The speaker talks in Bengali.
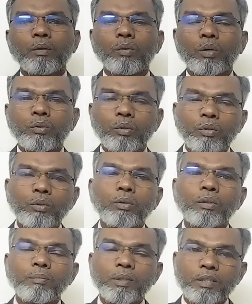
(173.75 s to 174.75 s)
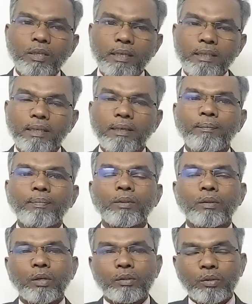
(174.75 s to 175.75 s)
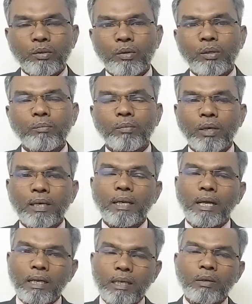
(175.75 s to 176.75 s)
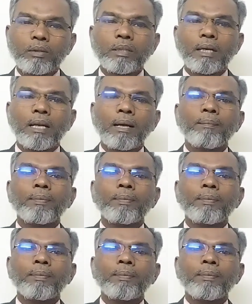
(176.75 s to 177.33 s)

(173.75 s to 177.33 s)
নতুন কোনো বিষয় নিয়ে ততক্ষণ মহান আল্লাহ তালা